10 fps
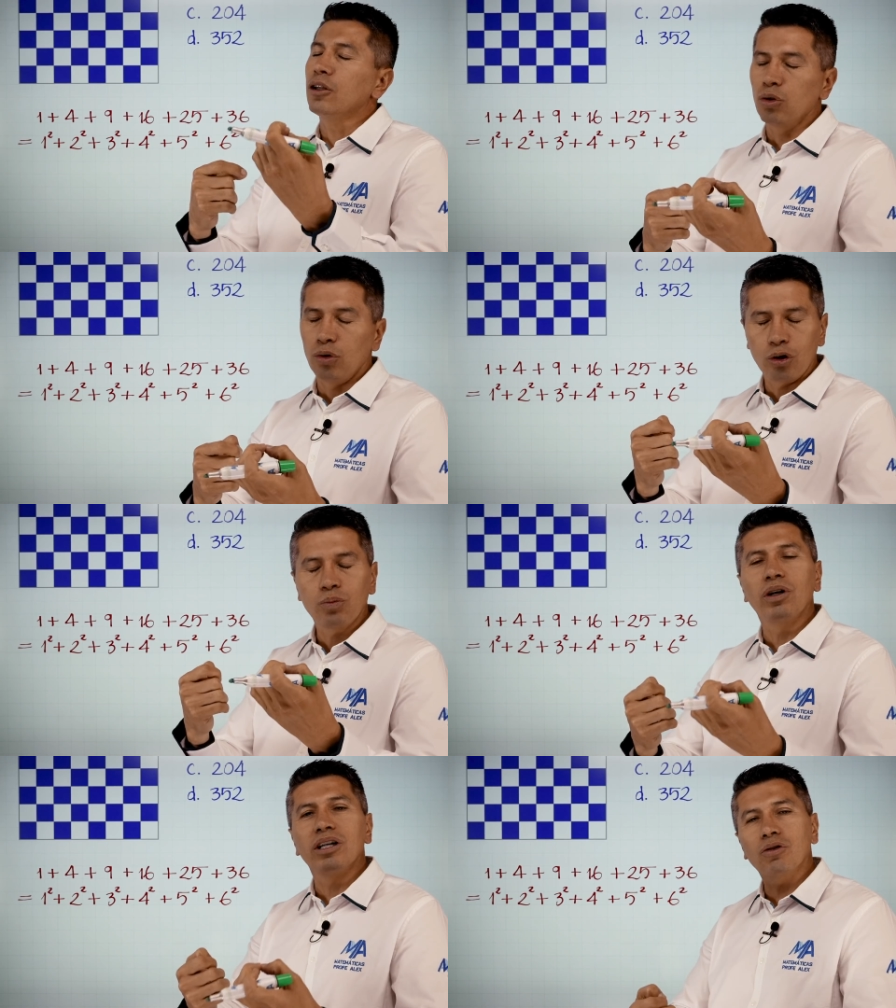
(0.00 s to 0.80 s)
y tú
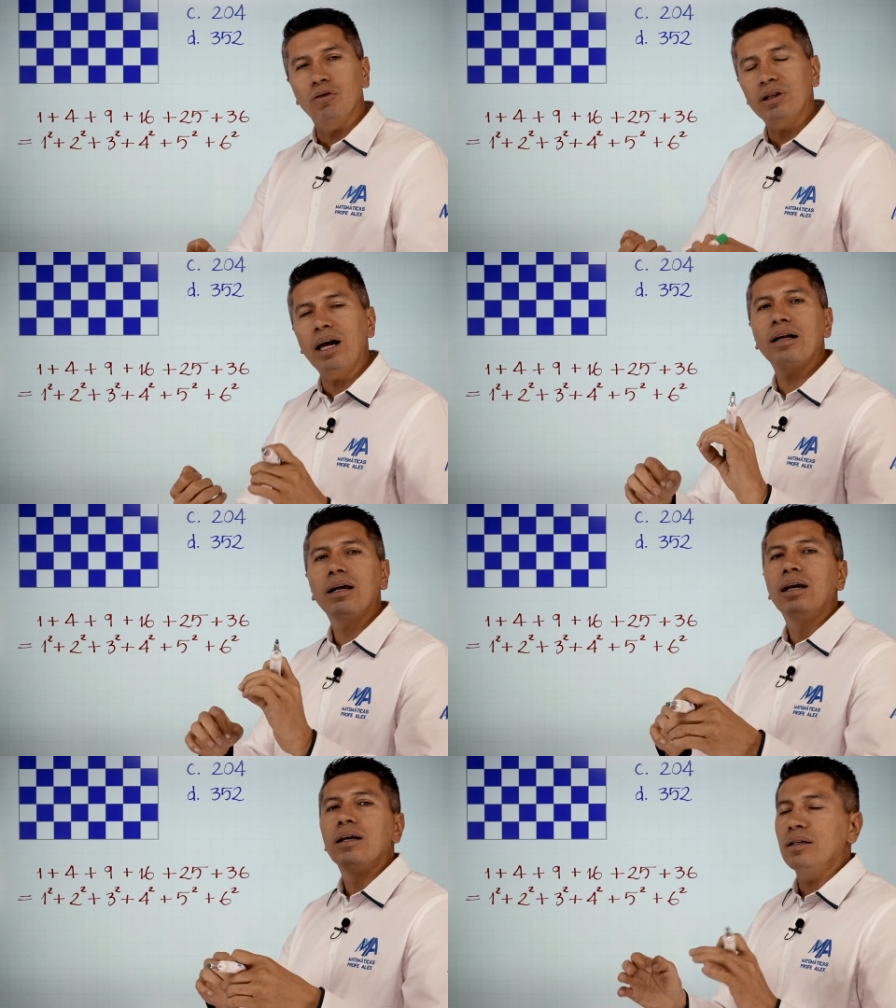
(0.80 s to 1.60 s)
los puedes
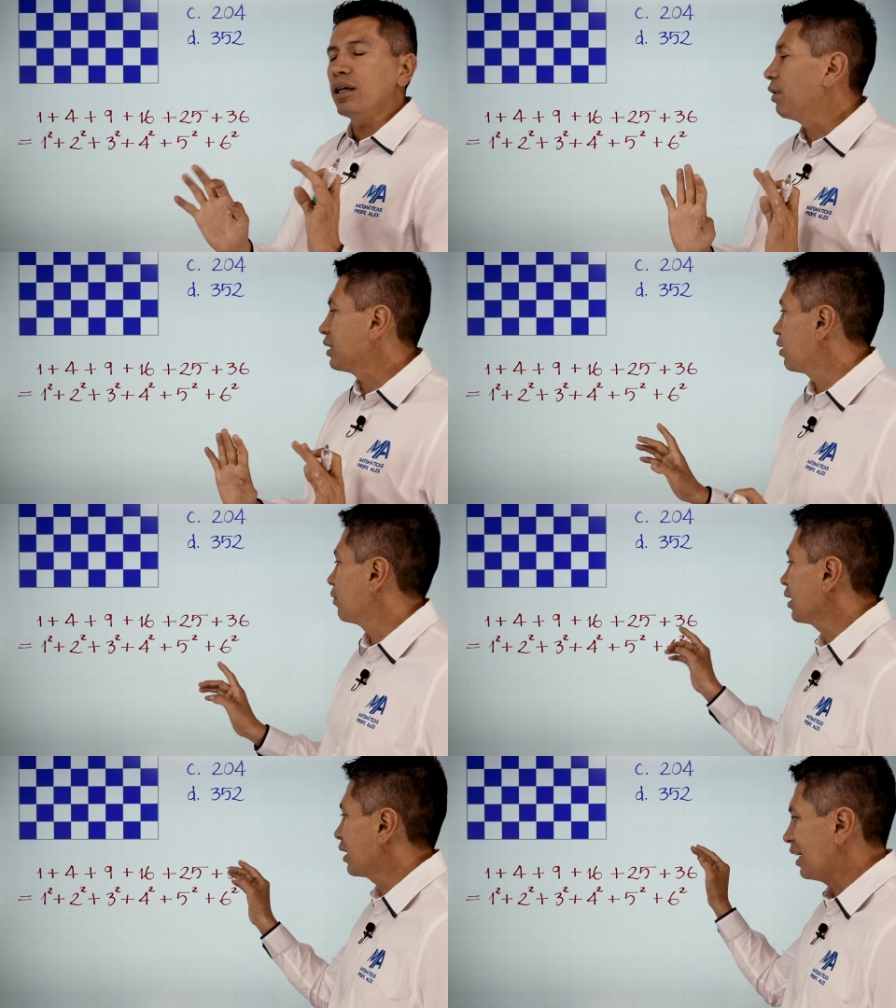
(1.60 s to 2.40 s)
contar y vas a
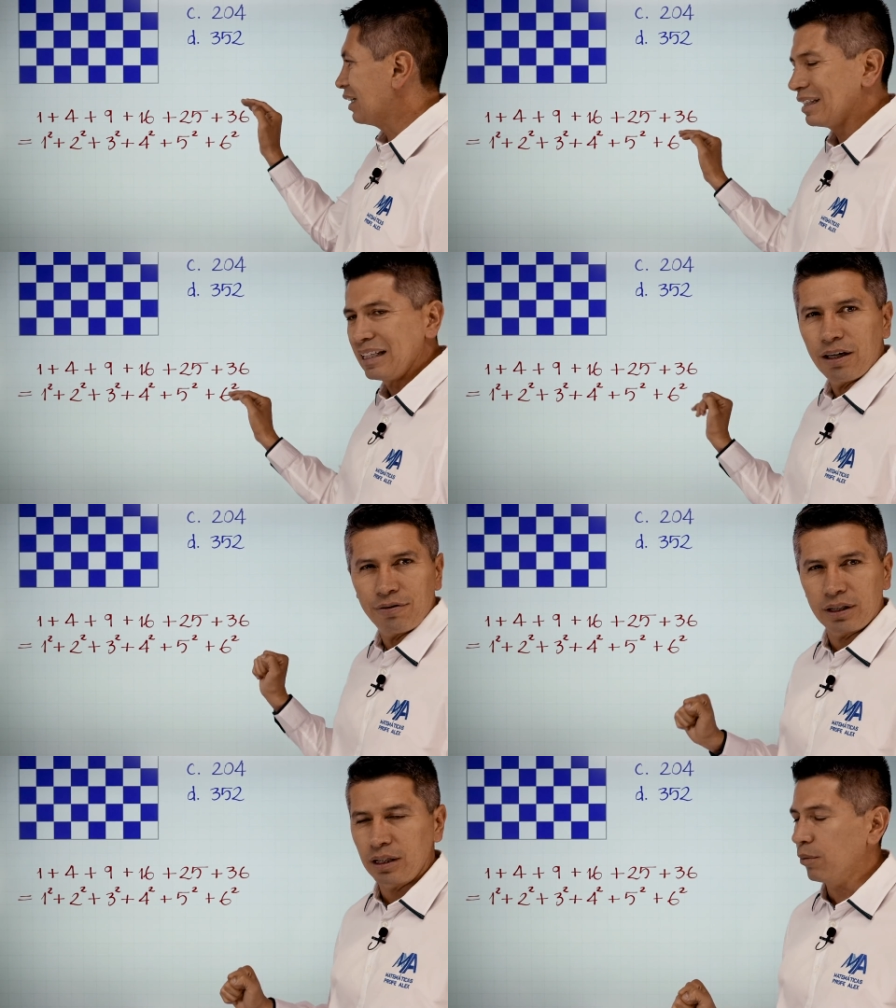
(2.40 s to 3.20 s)
ver que sí,
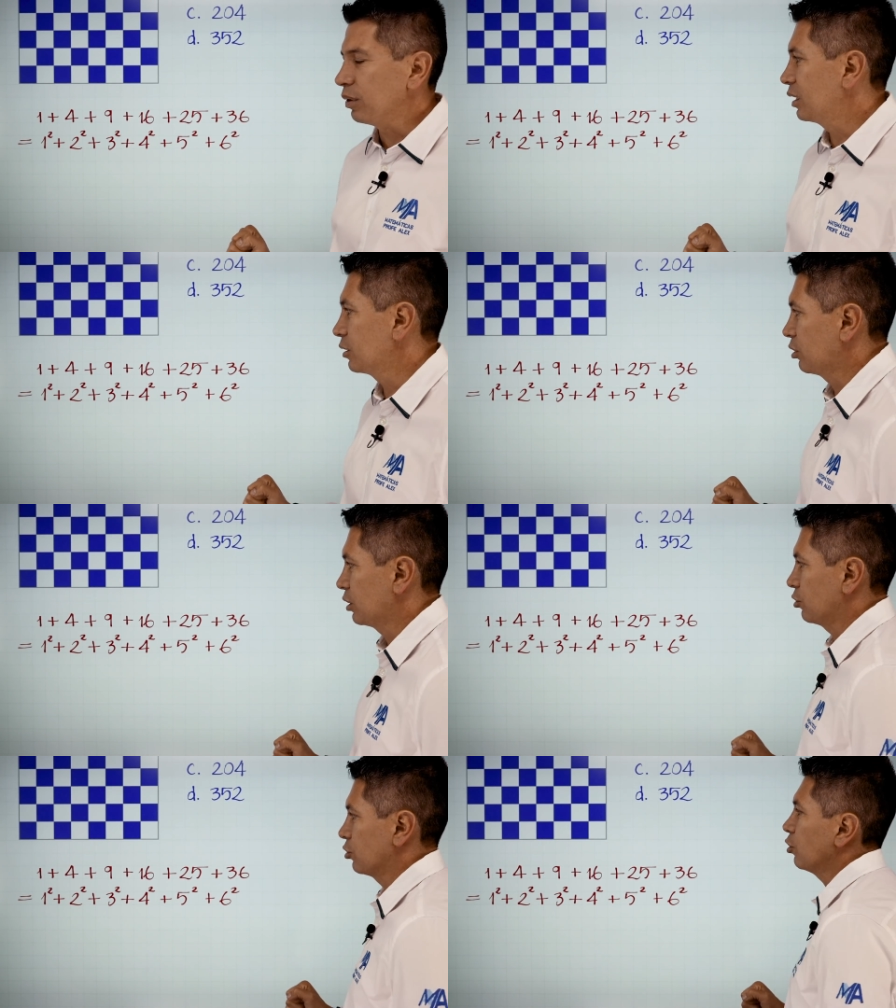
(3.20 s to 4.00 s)
efectivamente son
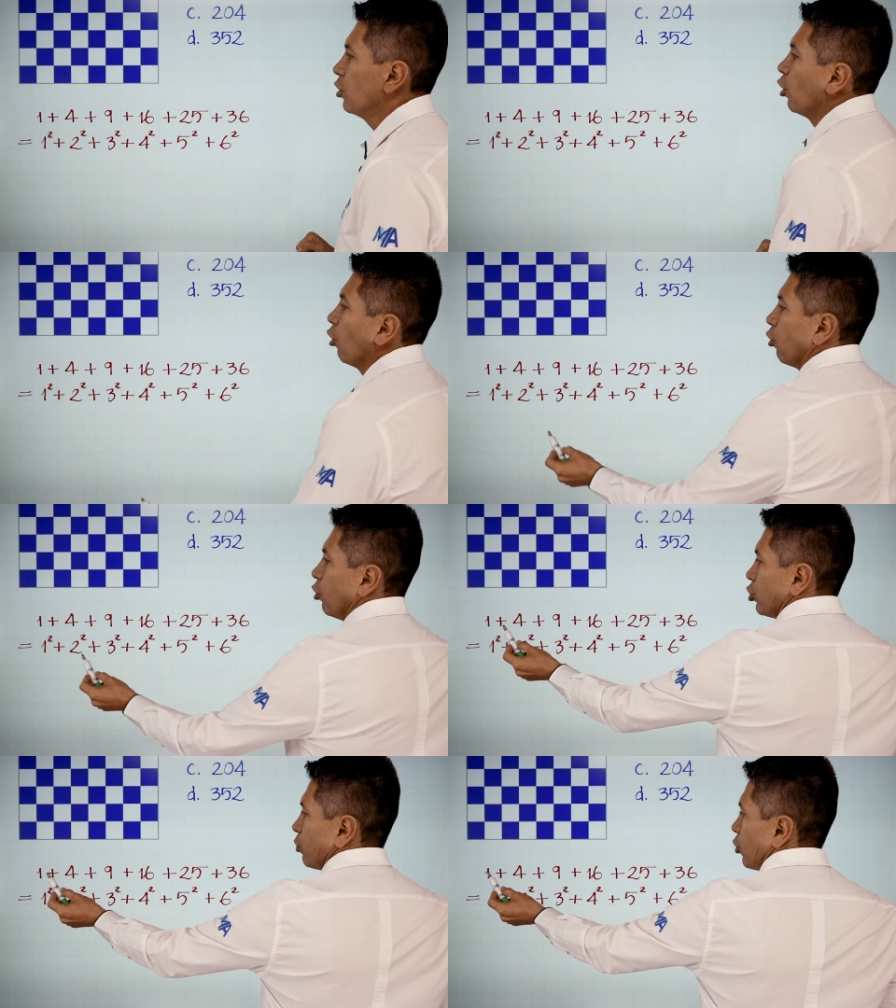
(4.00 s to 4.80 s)
estos, ¿no?
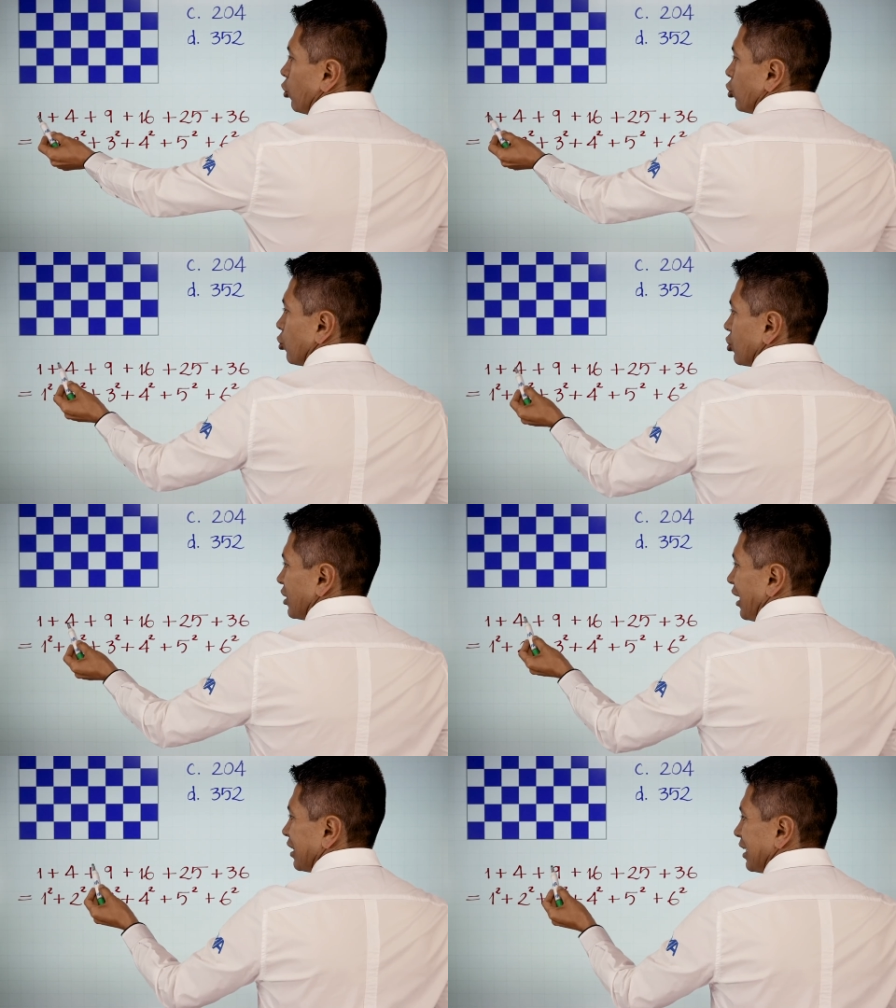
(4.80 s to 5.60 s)
8 por 8,
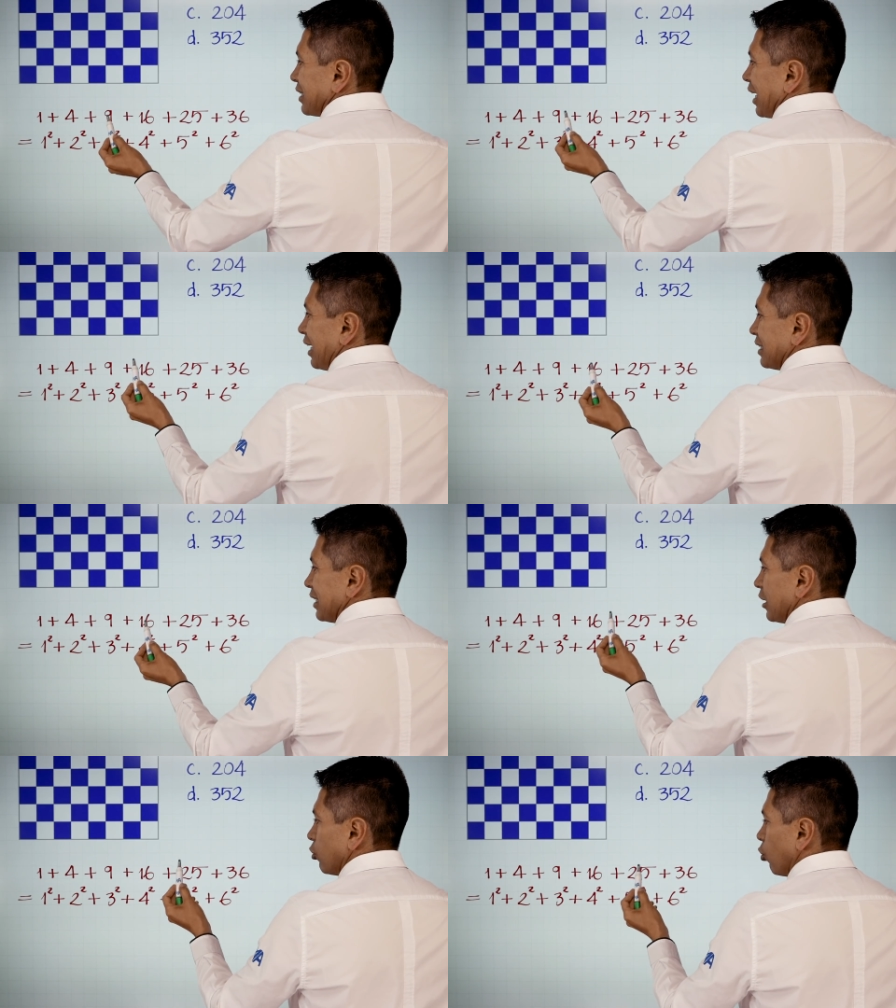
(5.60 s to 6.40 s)
7, 6,
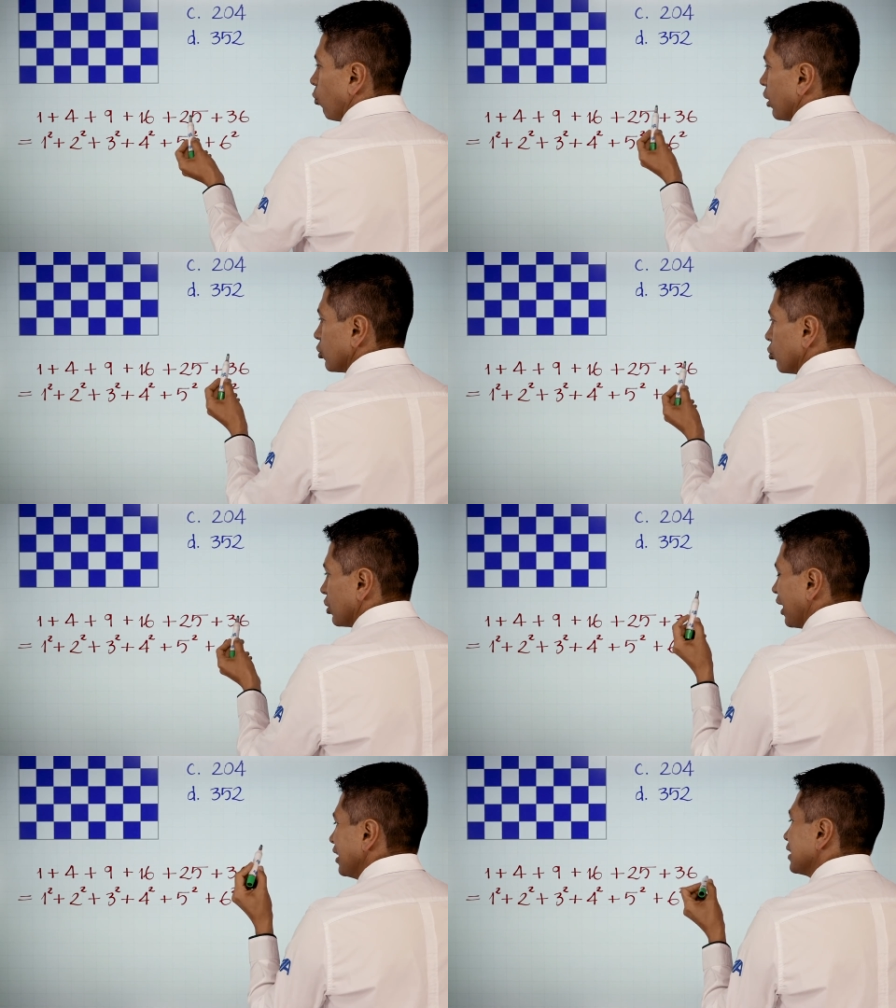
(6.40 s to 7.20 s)
5, 4,
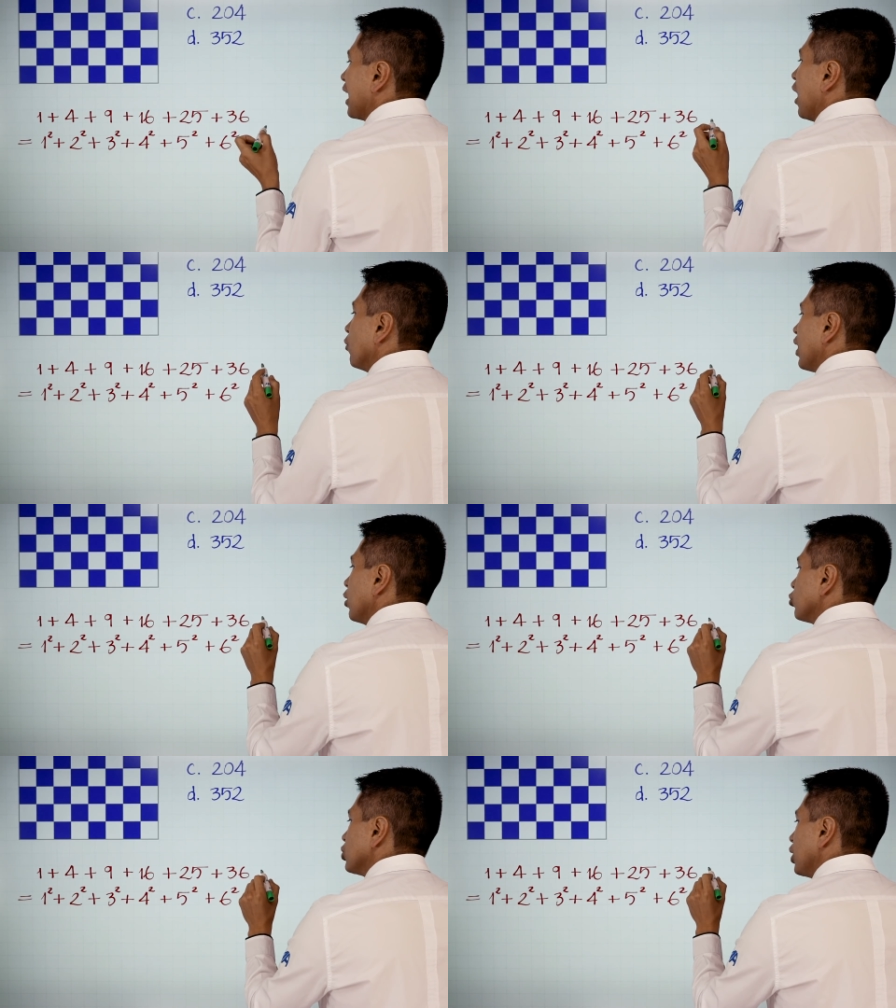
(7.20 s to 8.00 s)
3. Ahora los